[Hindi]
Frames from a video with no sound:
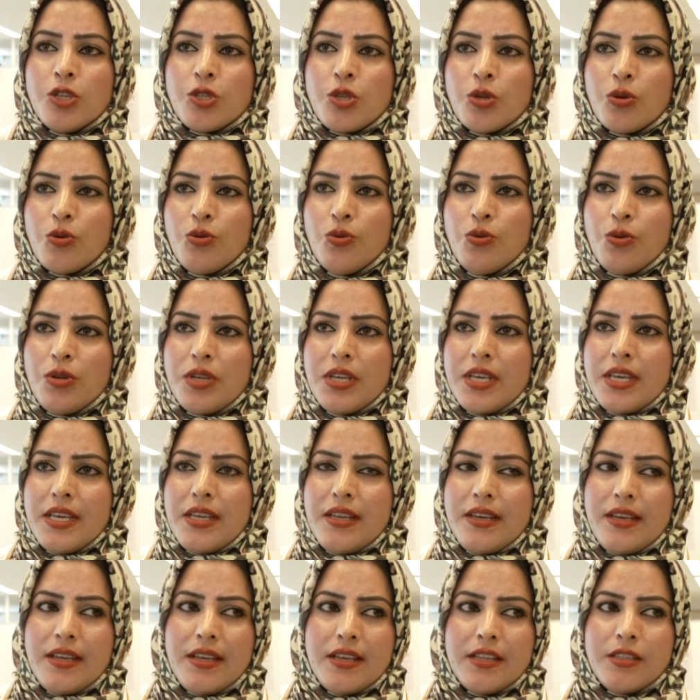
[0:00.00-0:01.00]
सुकून
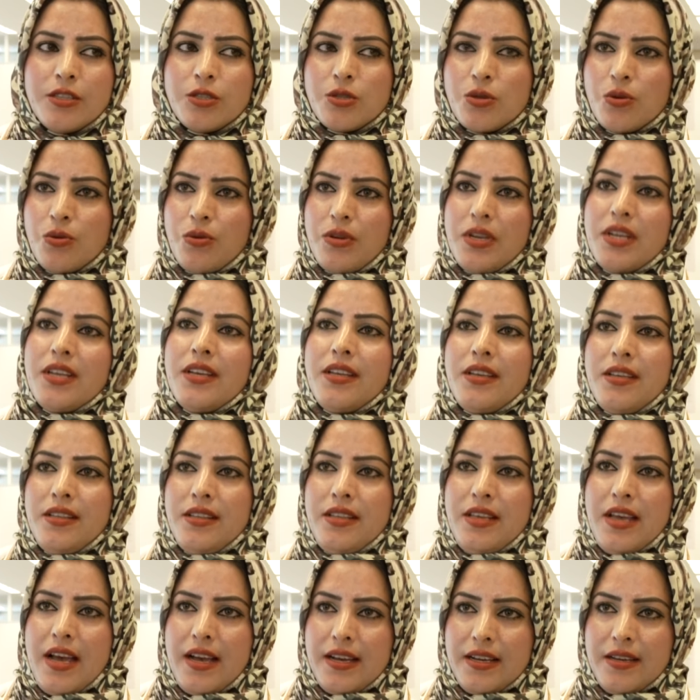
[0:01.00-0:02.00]
की नींद सोने नहीं
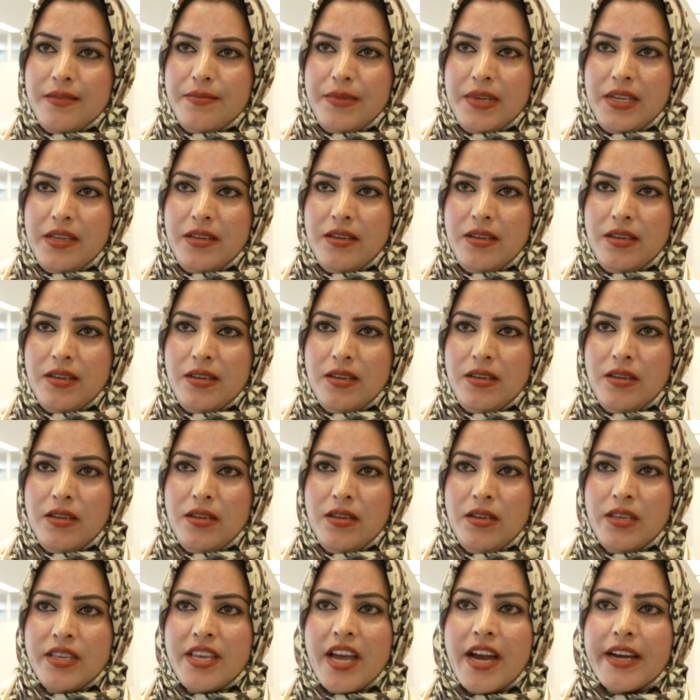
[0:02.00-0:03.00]
दिया कभी
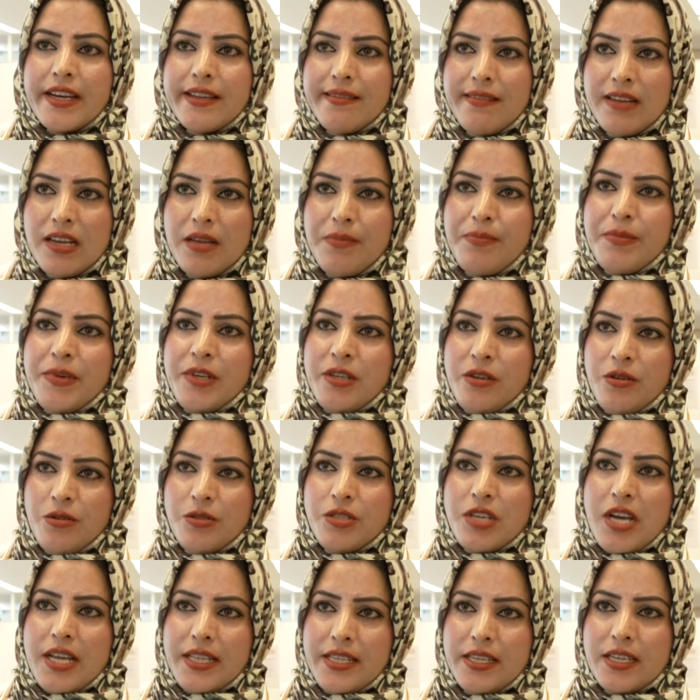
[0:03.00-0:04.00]
क्या डेवलपमेंट हो
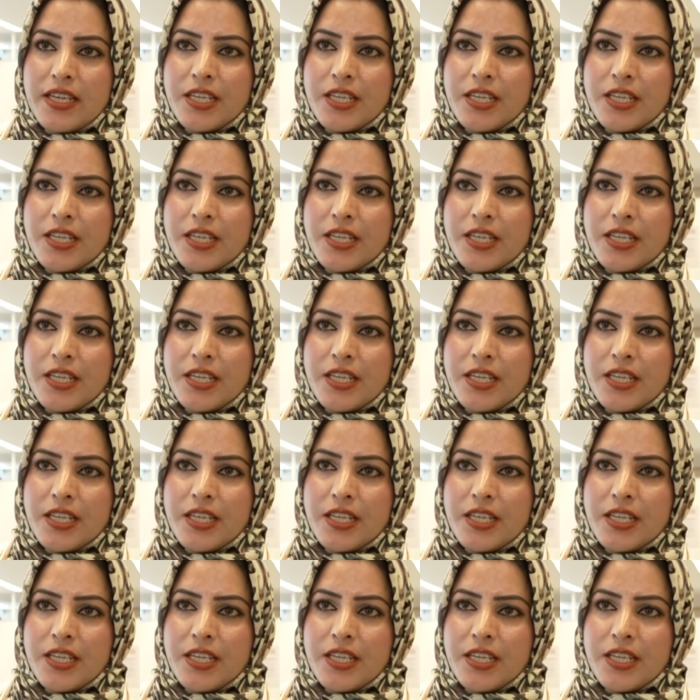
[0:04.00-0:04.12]
जाती